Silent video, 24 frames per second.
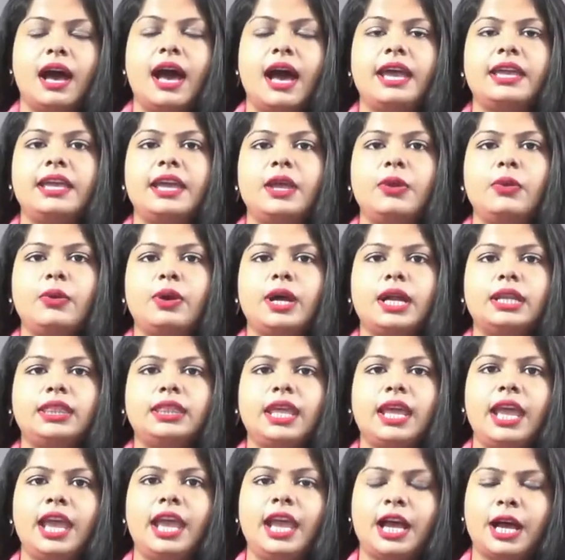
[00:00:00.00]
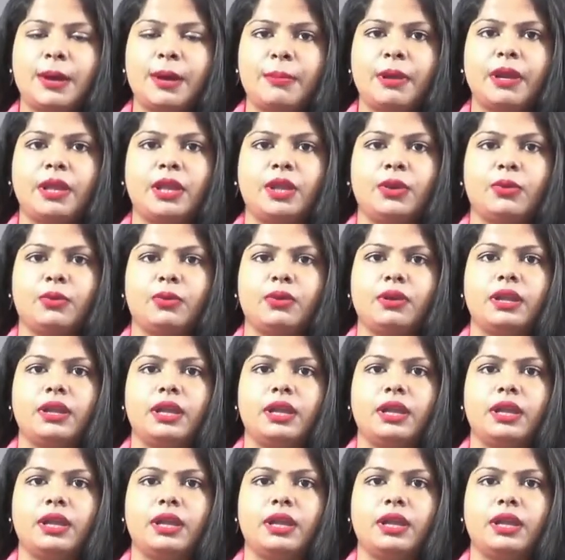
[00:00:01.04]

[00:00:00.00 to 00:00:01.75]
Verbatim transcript: आइए रुक करते हैं खबर की ओर